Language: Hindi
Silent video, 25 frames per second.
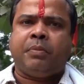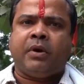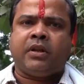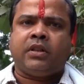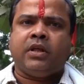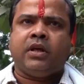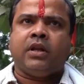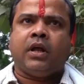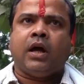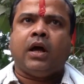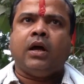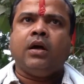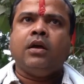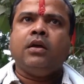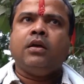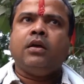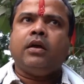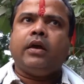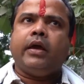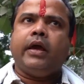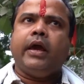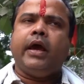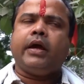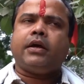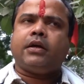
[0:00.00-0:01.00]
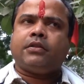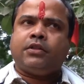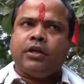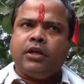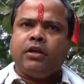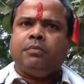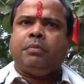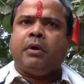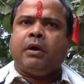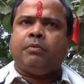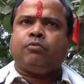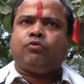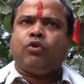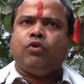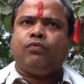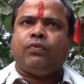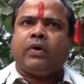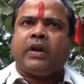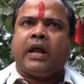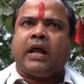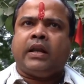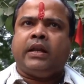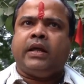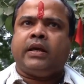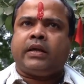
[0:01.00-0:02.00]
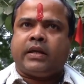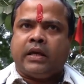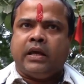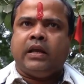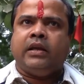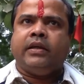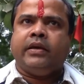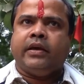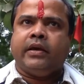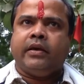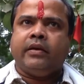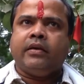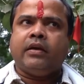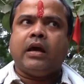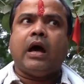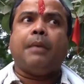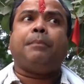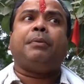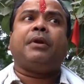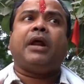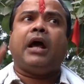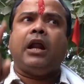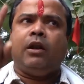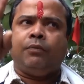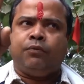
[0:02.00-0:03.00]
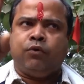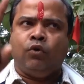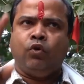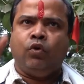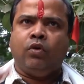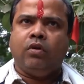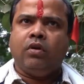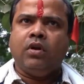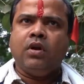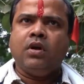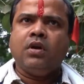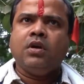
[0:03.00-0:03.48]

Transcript: पर देना एक दिन बेवकूफ़ बनाने के लिए अप्रैल फूल